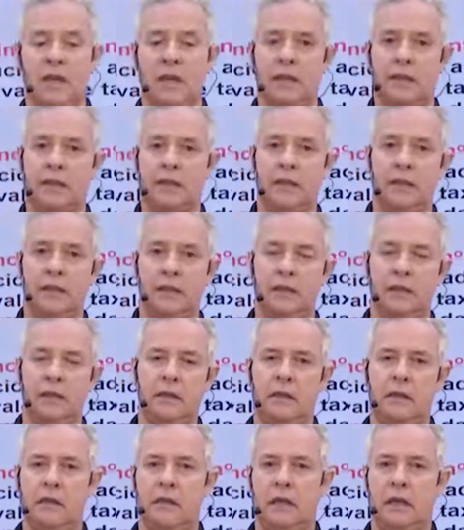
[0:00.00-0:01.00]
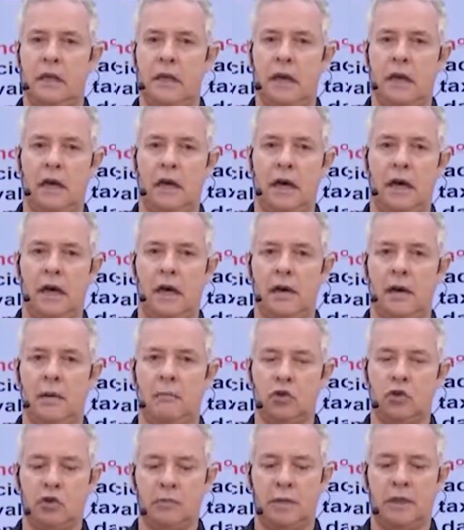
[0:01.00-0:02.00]
que seria a
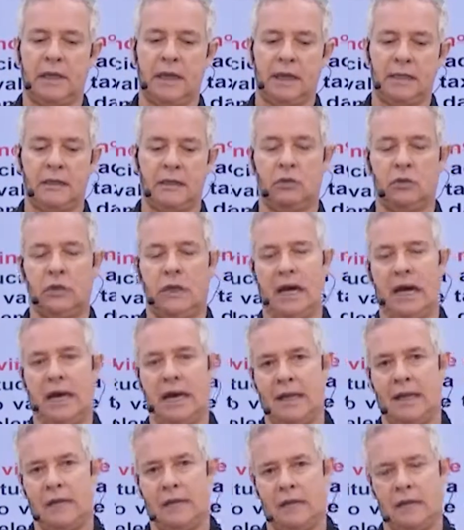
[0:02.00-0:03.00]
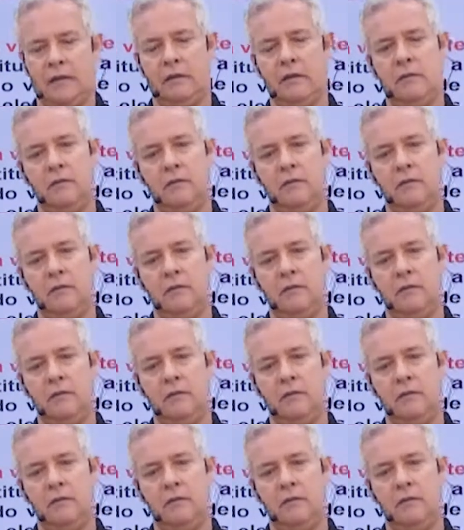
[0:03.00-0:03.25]
multiplicação da área